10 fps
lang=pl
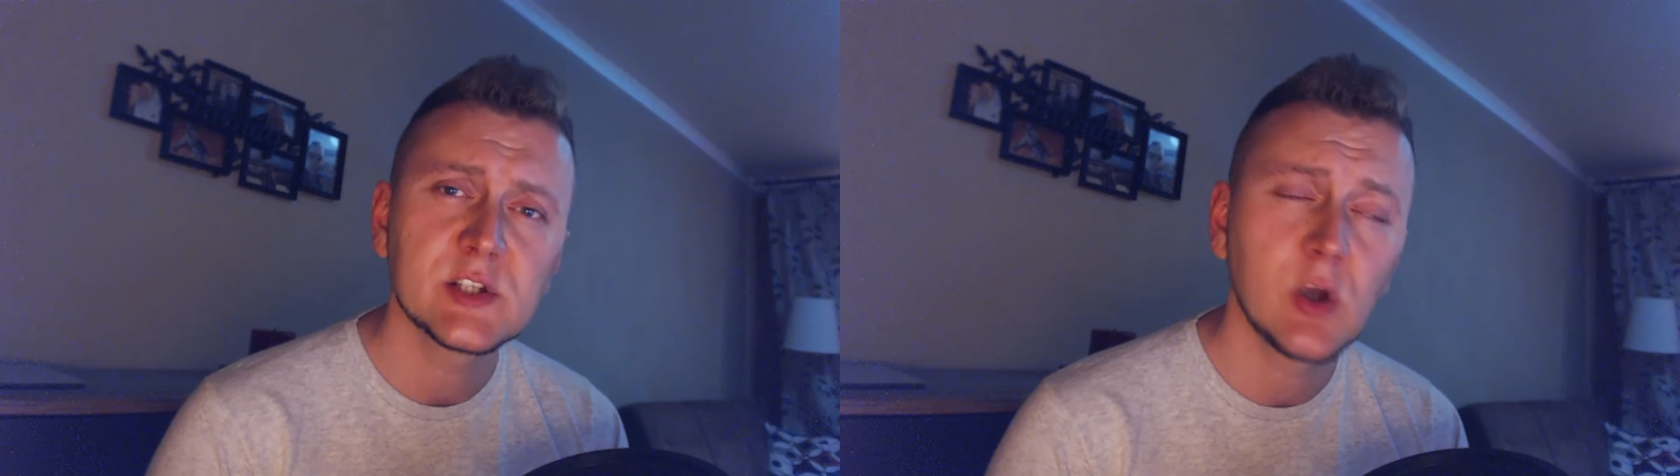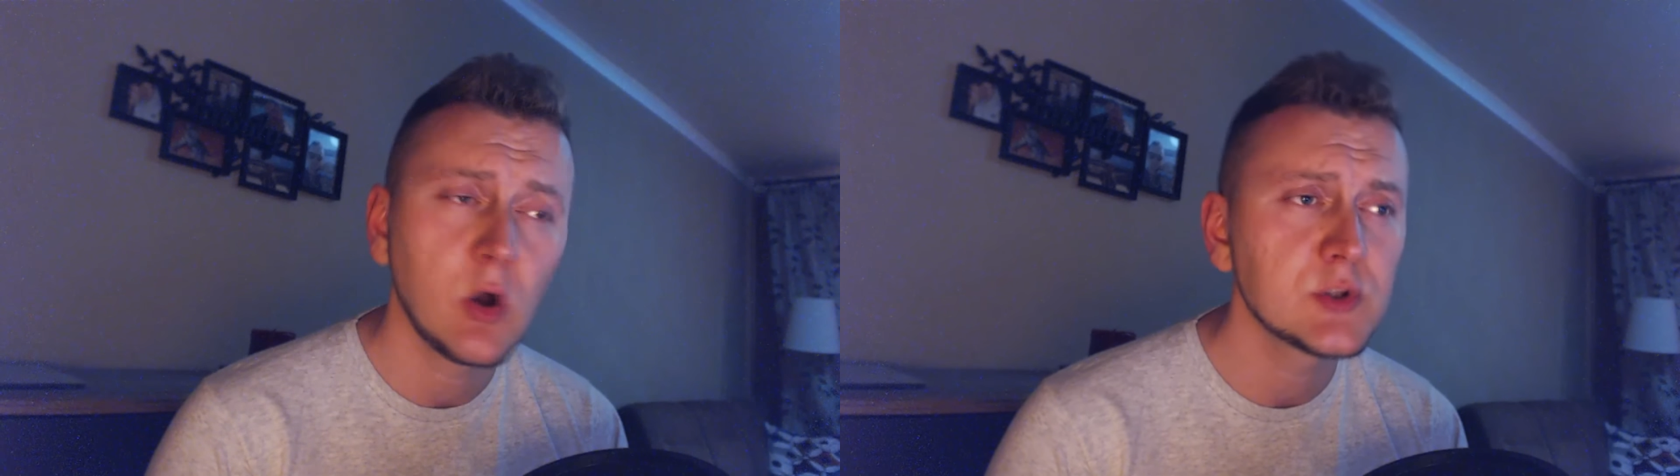
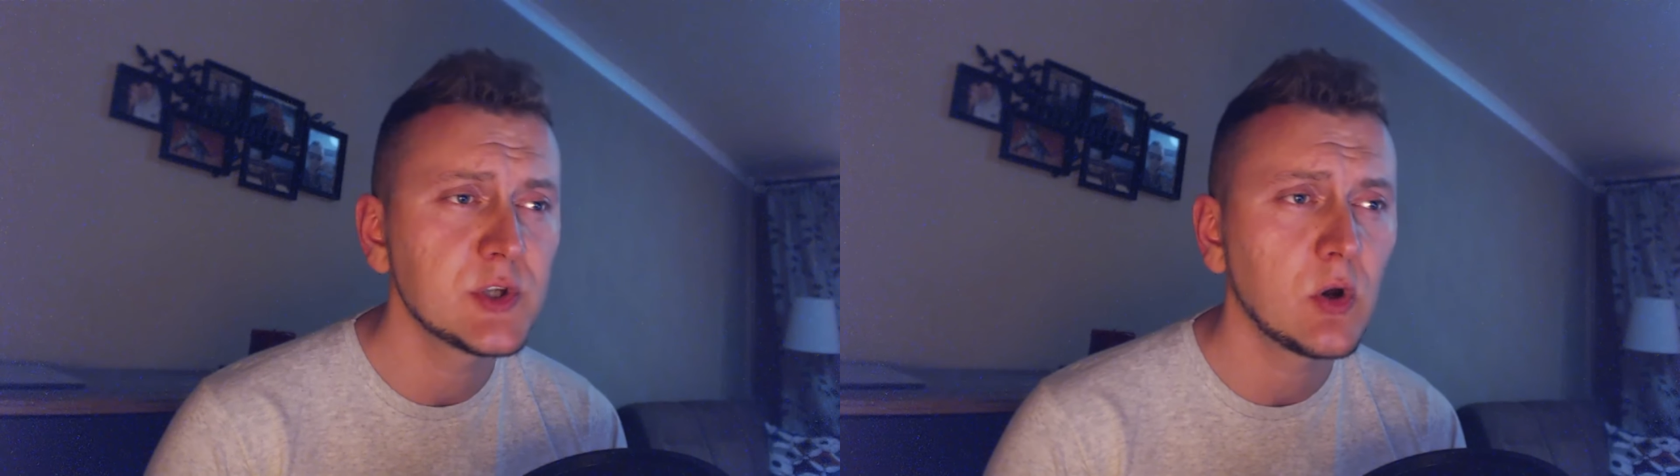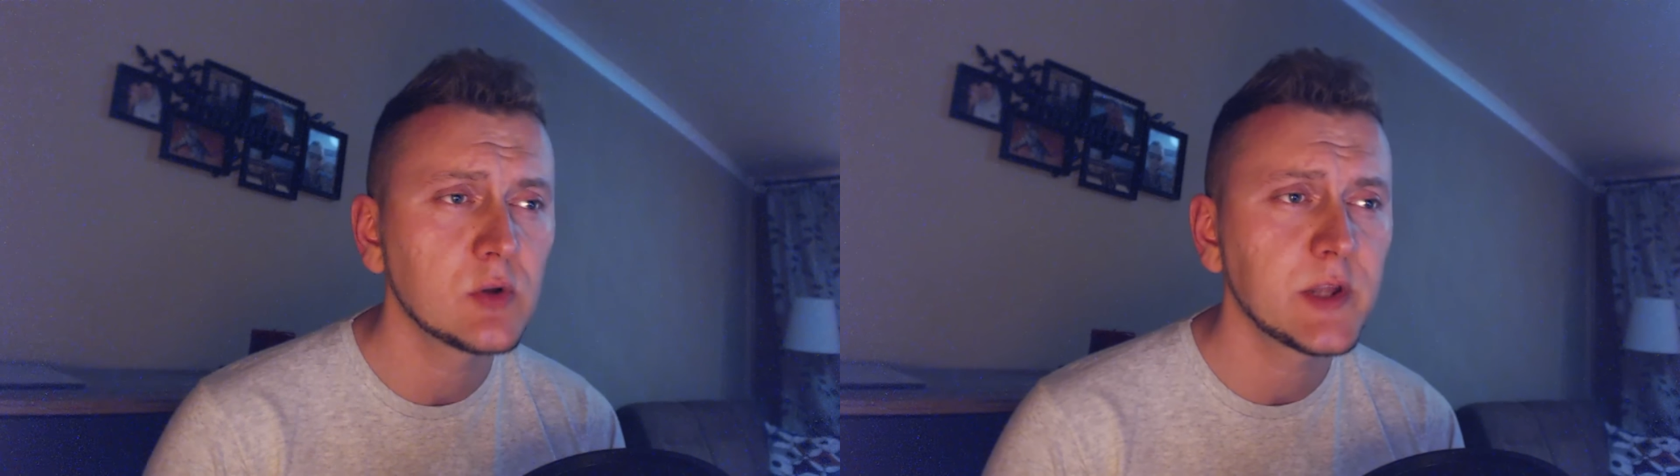jeśli
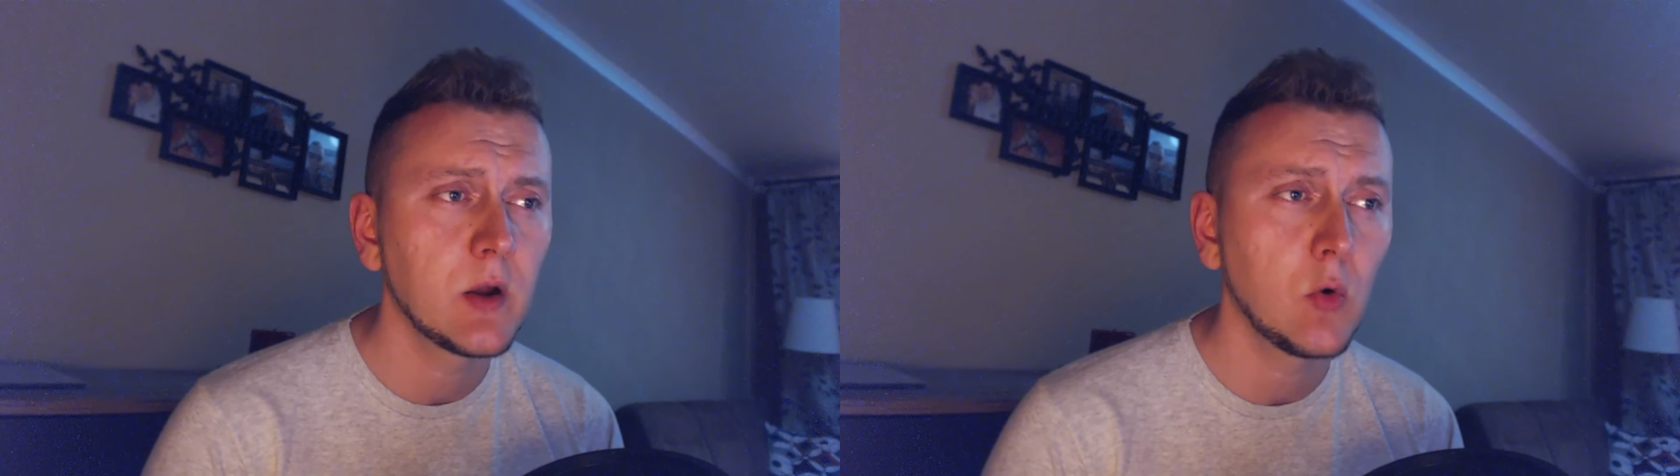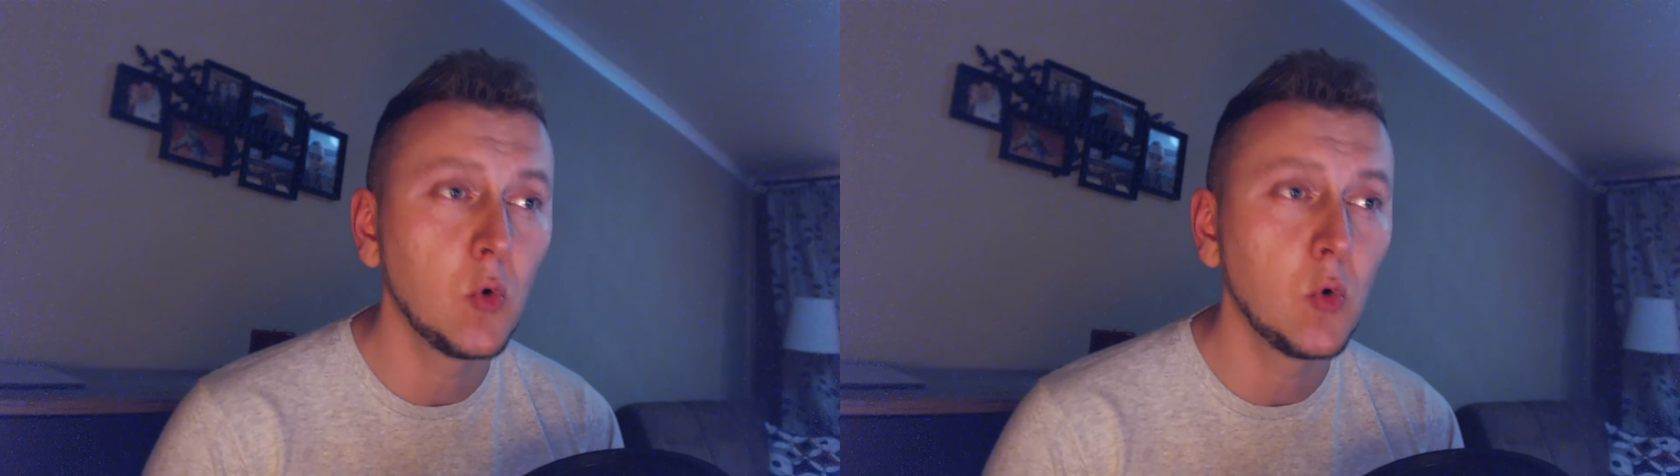chodzi o tego